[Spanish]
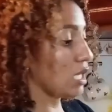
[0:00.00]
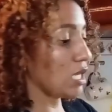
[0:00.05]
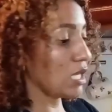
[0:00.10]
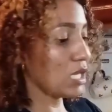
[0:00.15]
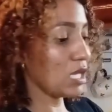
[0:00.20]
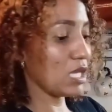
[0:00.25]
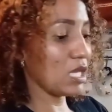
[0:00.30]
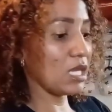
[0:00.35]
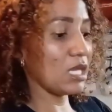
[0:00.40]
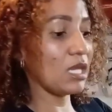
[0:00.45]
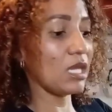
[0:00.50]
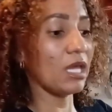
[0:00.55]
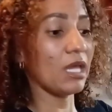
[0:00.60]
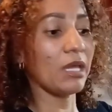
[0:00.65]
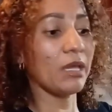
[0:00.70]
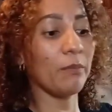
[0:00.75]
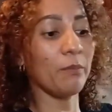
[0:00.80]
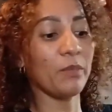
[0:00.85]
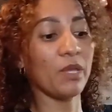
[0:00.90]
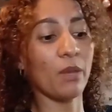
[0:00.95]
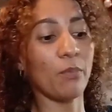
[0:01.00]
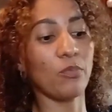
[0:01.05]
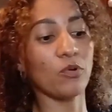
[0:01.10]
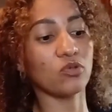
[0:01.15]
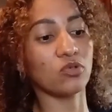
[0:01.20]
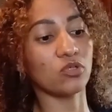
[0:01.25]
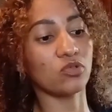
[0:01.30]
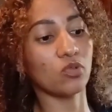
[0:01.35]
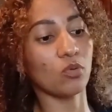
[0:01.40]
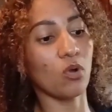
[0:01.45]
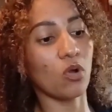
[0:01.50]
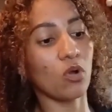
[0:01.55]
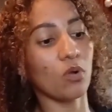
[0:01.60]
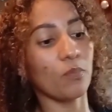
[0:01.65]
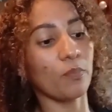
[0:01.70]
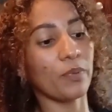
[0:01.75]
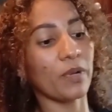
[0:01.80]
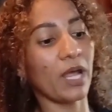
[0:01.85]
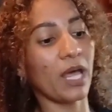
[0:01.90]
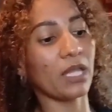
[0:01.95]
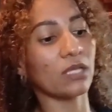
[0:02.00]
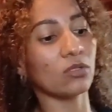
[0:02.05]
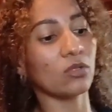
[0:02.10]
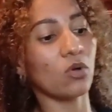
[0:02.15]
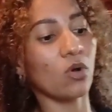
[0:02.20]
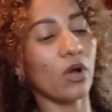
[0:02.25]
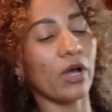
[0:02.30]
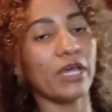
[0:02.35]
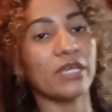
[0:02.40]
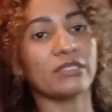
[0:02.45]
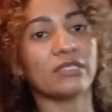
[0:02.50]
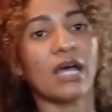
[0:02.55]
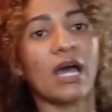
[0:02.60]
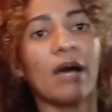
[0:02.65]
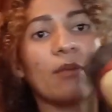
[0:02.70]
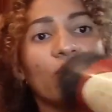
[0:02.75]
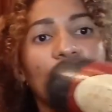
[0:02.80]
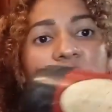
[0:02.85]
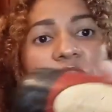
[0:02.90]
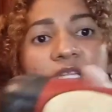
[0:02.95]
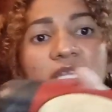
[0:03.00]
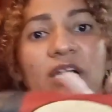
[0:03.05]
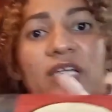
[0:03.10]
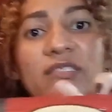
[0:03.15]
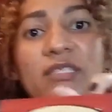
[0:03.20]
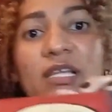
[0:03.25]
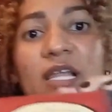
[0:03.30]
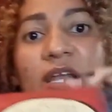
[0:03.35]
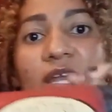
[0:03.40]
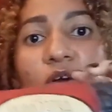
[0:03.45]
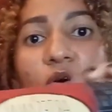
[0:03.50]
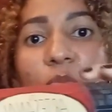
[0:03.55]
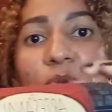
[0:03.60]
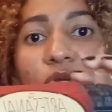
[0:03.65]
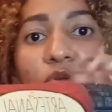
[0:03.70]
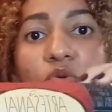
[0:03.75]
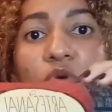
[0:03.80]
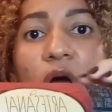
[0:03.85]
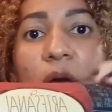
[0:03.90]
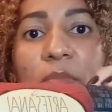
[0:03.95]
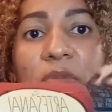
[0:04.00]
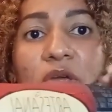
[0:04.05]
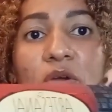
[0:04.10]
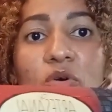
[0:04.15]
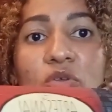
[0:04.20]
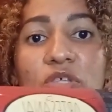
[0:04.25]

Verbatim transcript: Y mi esposo estuvo comprando esta jamoneta que se la recomendó un amigo.